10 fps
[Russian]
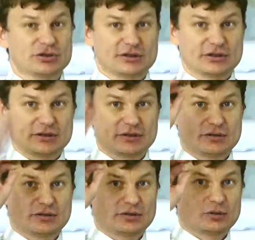раз, это
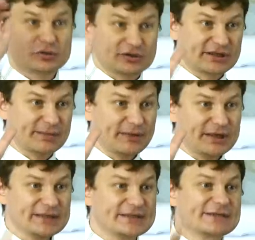кодекс
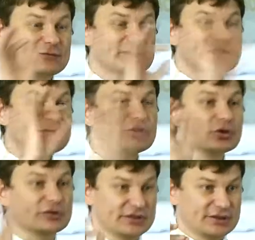компании – это свод
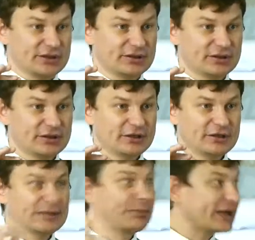договоренностей,
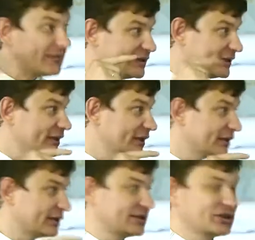направленный
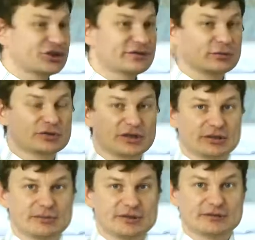на достижение
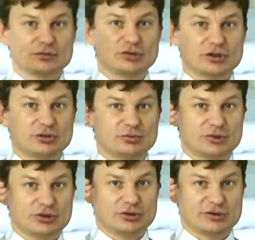внутренней миссии. Внутреннюю
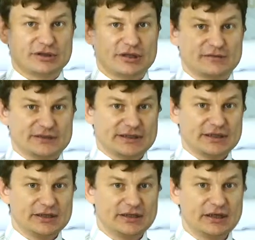миссию из дерева
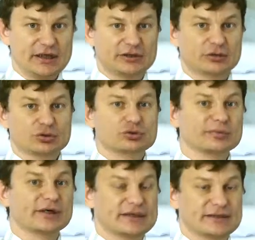целей – это то, что
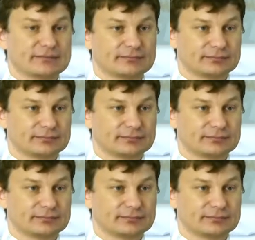мы хотим.